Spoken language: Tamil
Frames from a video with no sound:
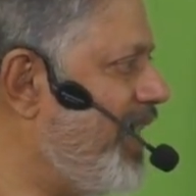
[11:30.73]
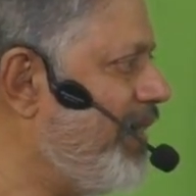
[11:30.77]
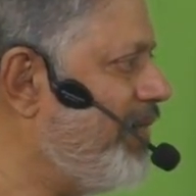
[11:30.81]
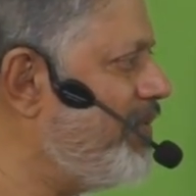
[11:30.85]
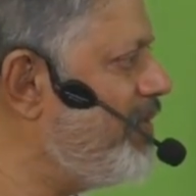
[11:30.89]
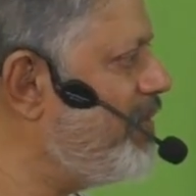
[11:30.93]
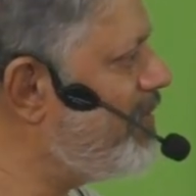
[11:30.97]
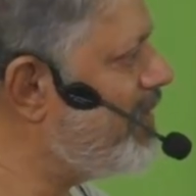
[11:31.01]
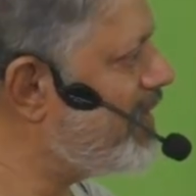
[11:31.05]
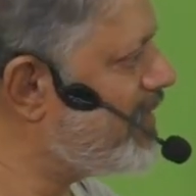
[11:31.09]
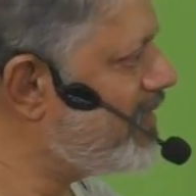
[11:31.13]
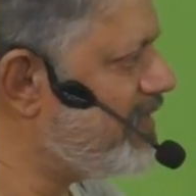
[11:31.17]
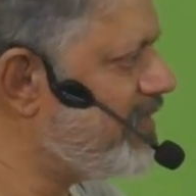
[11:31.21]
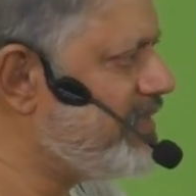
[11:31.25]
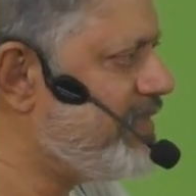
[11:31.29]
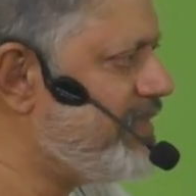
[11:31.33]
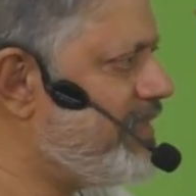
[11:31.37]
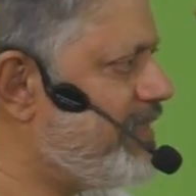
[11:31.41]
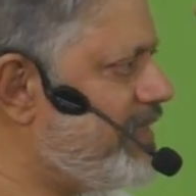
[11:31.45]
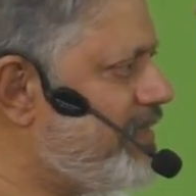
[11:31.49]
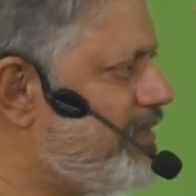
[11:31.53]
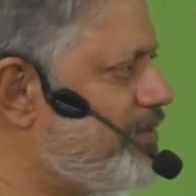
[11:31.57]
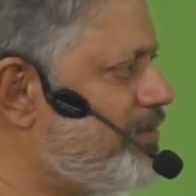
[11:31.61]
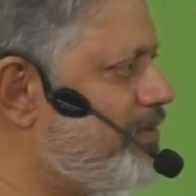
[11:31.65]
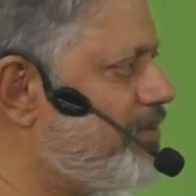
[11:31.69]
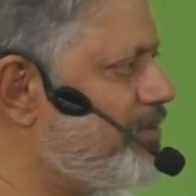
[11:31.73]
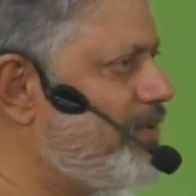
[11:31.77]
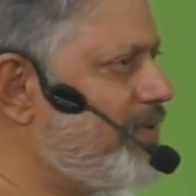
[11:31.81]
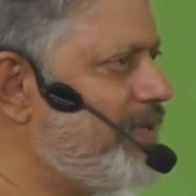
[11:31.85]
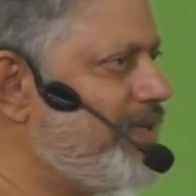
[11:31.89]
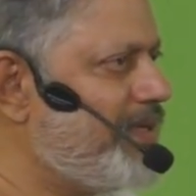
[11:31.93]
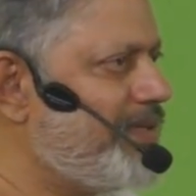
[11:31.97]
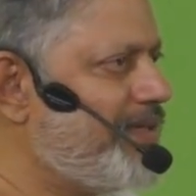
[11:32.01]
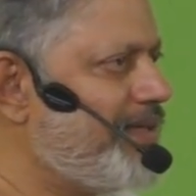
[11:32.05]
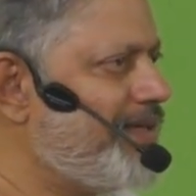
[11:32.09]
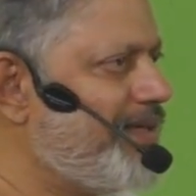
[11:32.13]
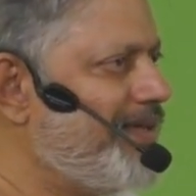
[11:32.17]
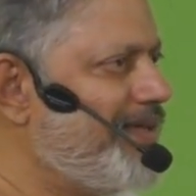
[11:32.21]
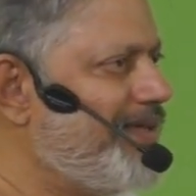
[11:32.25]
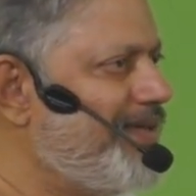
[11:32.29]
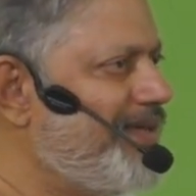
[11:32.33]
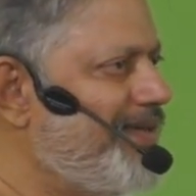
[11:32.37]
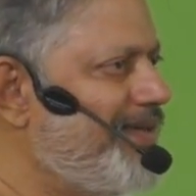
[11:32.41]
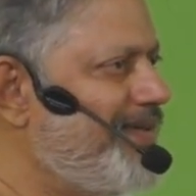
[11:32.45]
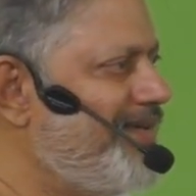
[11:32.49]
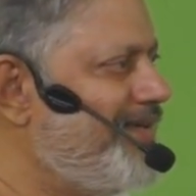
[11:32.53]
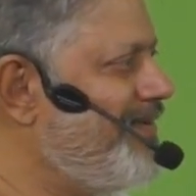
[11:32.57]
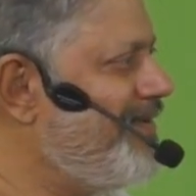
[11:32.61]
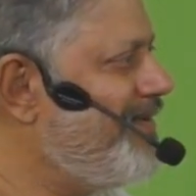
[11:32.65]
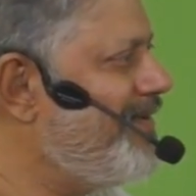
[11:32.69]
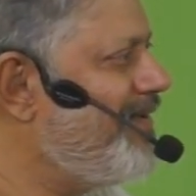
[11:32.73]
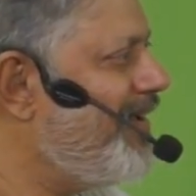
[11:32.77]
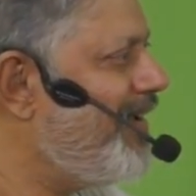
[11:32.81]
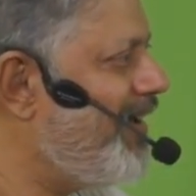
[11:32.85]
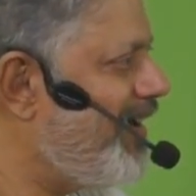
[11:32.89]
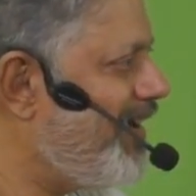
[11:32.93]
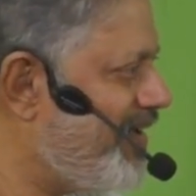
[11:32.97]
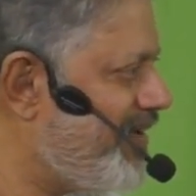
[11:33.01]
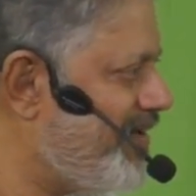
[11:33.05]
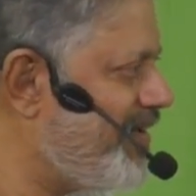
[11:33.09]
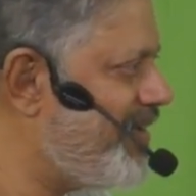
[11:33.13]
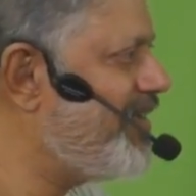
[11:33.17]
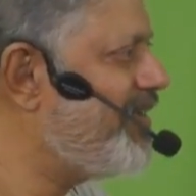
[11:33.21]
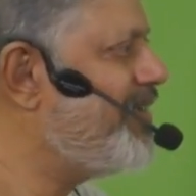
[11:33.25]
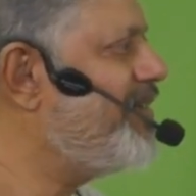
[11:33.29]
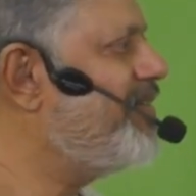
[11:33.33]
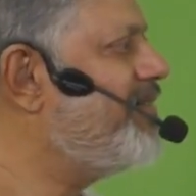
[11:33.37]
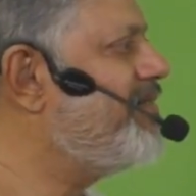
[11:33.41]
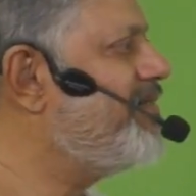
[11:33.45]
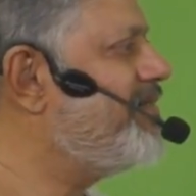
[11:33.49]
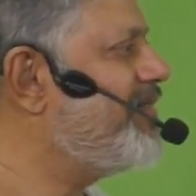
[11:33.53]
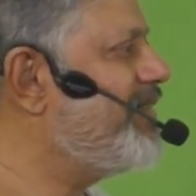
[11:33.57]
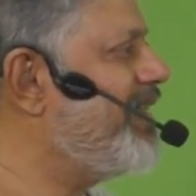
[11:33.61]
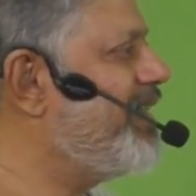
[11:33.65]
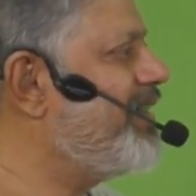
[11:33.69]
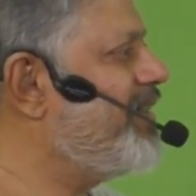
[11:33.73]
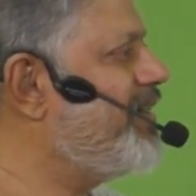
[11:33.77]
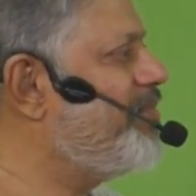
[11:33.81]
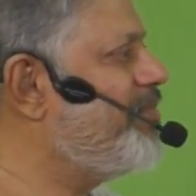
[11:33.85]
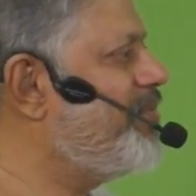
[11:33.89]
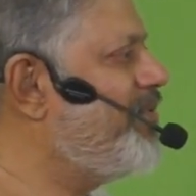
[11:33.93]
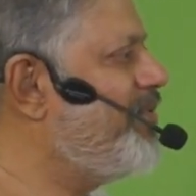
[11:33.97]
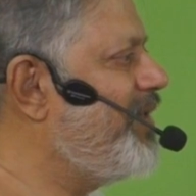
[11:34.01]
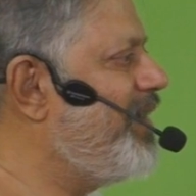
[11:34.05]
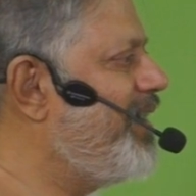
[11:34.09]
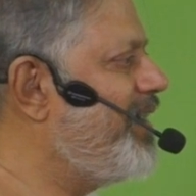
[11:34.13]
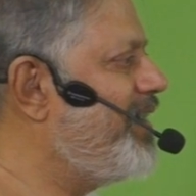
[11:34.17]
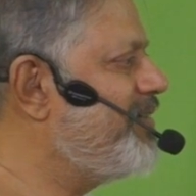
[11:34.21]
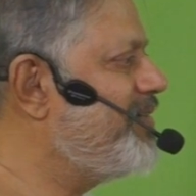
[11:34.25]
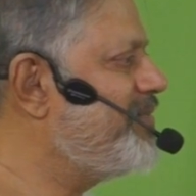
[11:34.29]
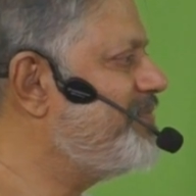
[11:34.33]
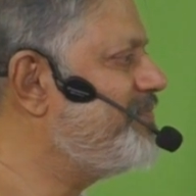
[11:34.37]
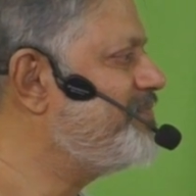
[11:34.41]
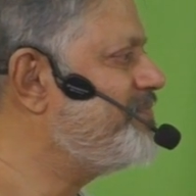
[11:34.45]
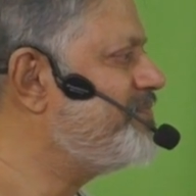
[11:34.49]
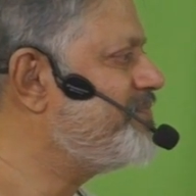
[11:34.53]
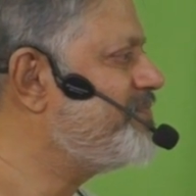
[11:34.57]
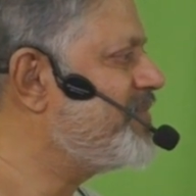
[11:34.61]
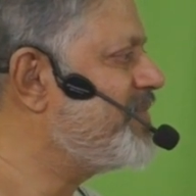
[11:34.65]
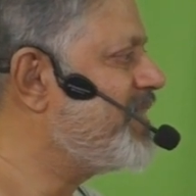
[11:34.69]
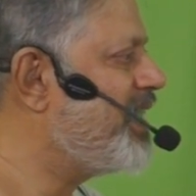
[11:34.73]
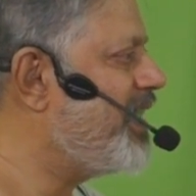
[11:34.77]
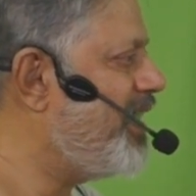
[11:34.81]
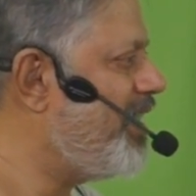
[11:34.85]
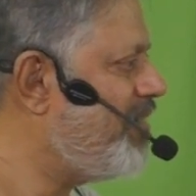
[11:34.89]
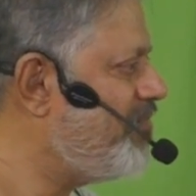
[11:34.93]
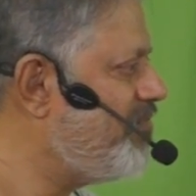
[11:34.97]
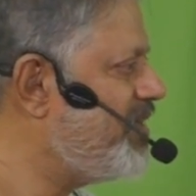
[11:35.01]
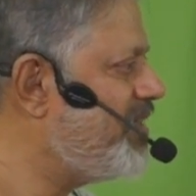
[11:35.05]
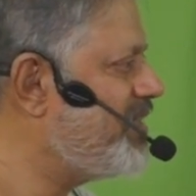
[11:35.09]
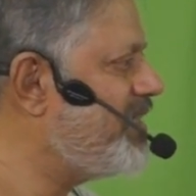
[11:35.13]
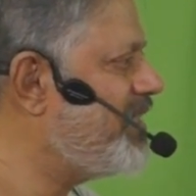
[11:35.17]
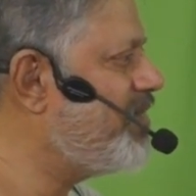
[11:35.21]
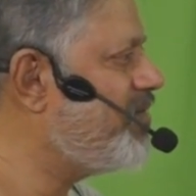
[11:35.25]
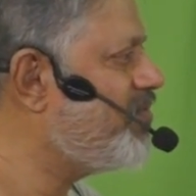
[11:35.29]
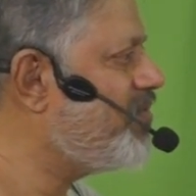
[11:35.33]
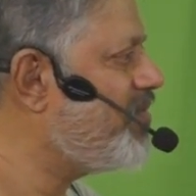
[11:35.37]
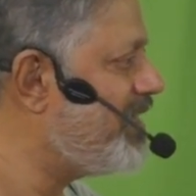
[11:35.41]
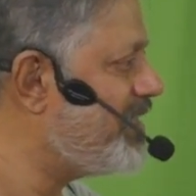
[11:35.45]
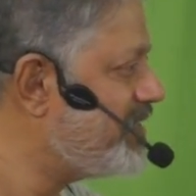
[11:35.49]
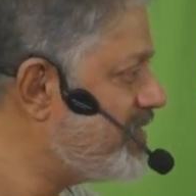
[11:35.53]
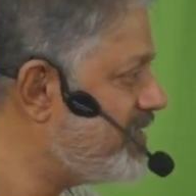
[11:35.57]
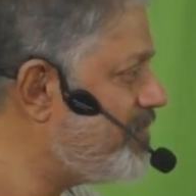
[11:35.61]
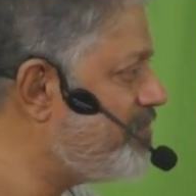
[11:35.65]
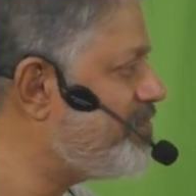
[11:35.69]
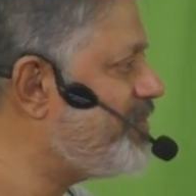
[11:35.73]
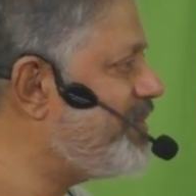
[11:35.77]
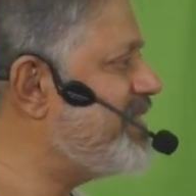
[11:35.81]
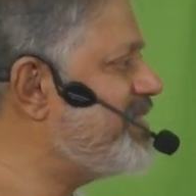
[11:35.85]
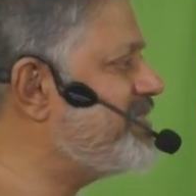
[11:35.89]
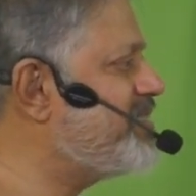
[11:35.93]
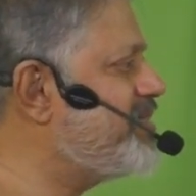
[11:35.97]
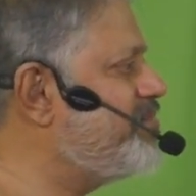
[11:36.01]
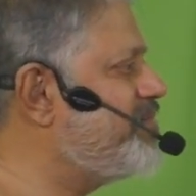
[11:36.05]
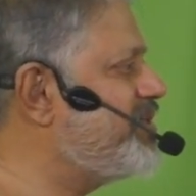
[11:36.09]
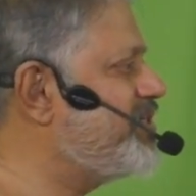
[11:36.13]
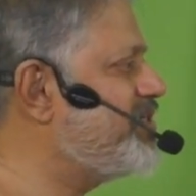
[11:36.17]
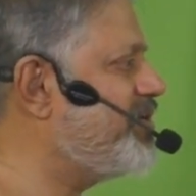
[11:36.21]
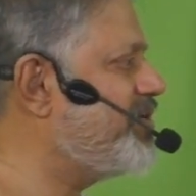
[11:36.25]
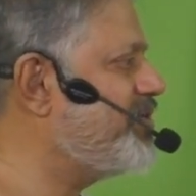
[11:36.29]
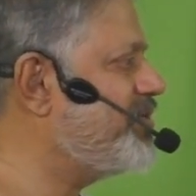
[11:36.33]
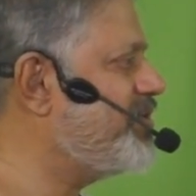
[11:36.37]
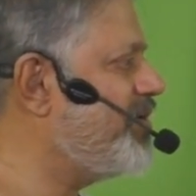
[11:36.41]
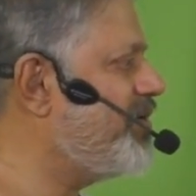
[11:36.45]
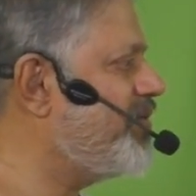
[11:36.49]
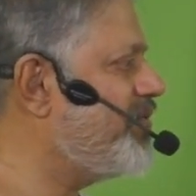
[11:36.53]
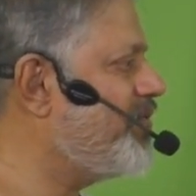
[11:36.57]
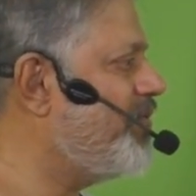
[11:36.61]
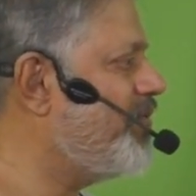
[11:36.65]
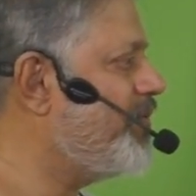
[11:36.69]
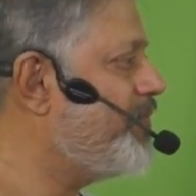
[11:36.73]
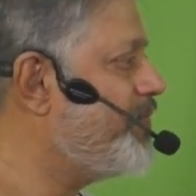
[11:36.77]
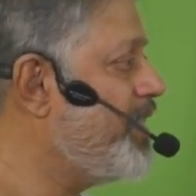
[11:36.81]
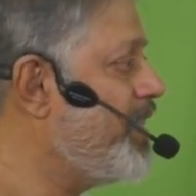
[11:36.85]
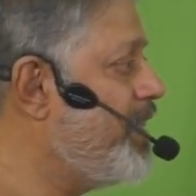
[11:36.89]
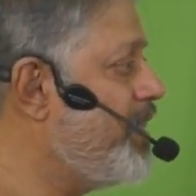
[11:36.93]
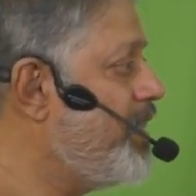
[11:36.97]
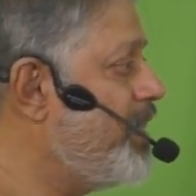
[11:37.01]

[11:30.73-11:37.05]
அவர் மகரிஷியாக இருக்கட்டும் உலகத்துக்கு ஆனால் எனக்கு பிள்ளை அவ்வளோதான் இருக்கும் அந்த பாசம் மாத்திரம்தான் இருக்கும்